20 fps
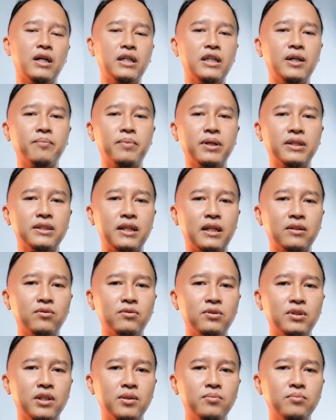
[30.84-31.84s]
nggak nyampe 100
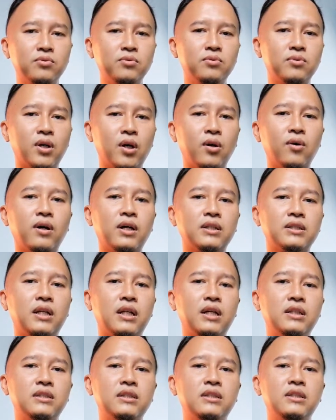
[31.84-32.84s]
ribu. Kalau nggak
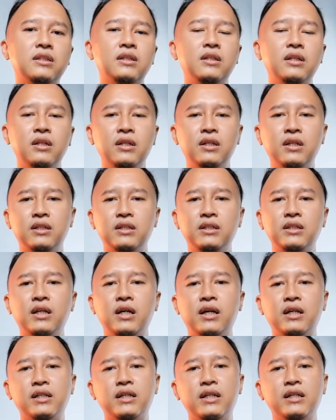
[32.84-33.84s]
salah sih,
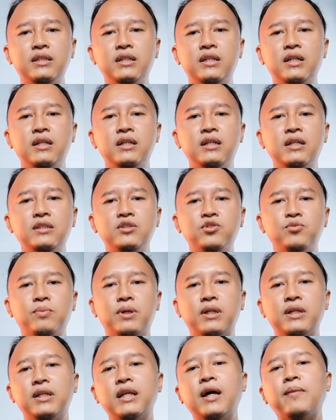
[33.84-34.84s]
dia harganya
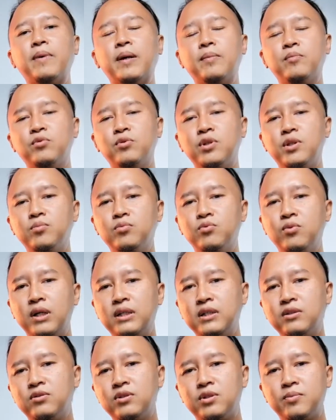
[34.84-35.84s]
cuma 80
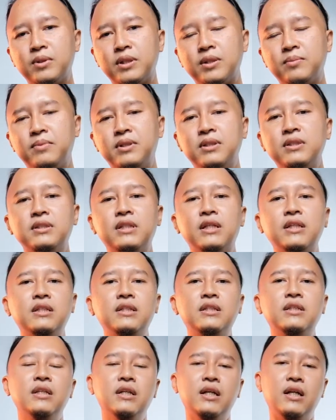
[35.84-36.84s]
ribuan gitu teman-teman.
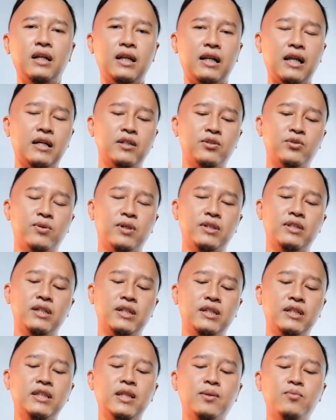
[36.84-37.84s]
Jadi langsung aja
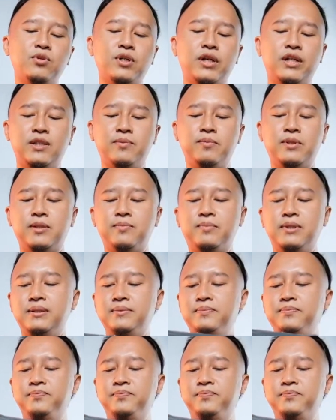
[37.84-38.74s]
kita buka ya teman-teman.